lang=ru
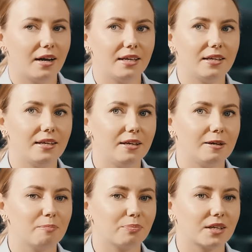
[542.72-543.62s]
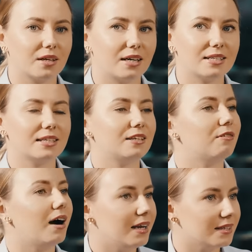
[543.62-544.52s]
и
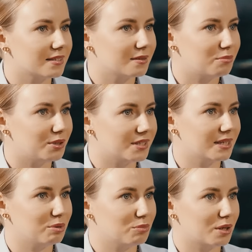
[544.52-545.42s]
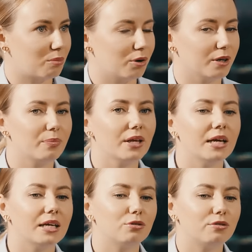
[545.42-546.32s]
раскрывались перед самим собой.
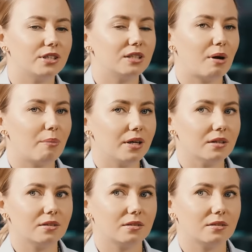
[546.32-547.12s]
И вот в этот момент,